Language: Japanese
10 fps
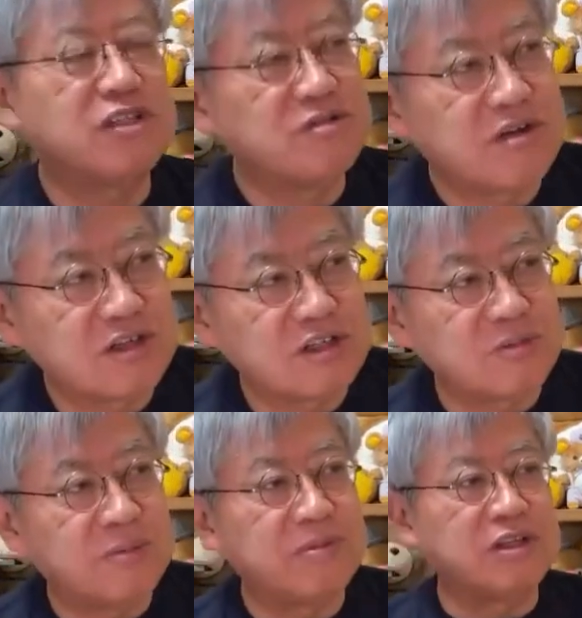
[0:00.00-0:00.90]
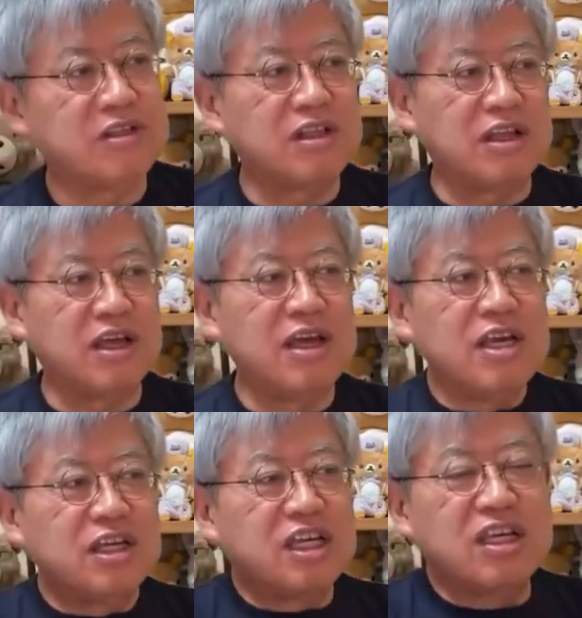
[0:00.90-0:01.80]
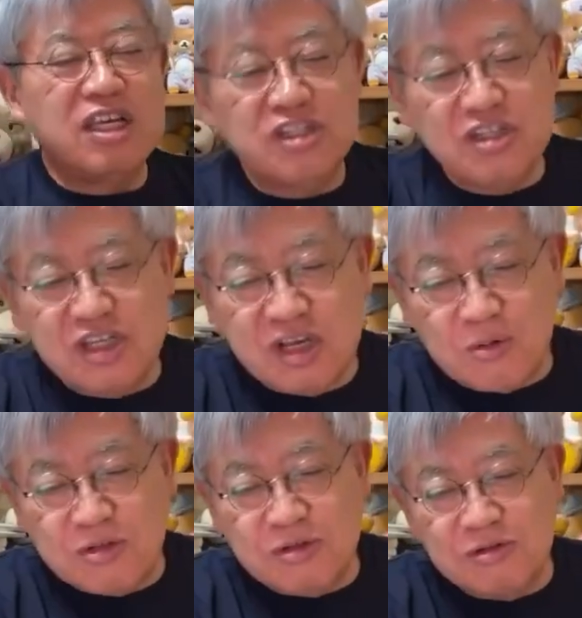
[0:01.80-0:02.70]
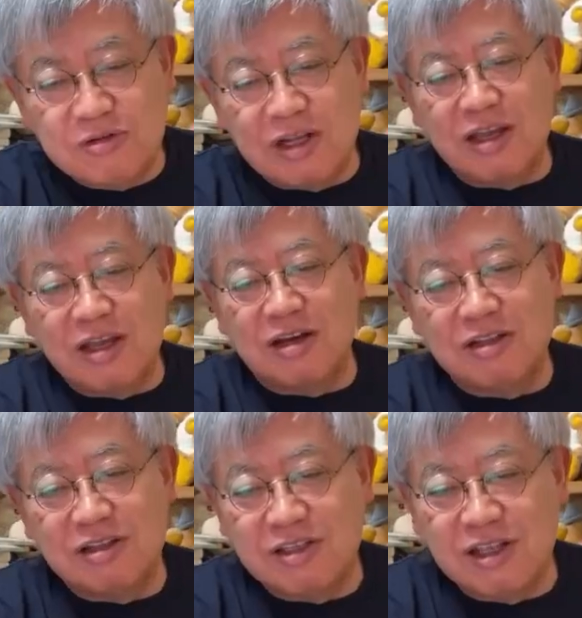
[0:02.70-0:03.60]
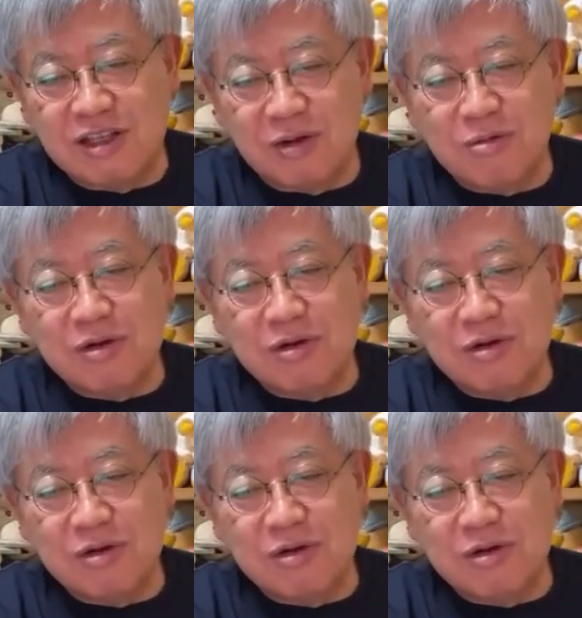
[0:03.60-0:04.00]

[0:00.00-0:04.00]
週刊誌でもやっぱり言ってて、一時帰国するんじゃないかって言ったんだけど、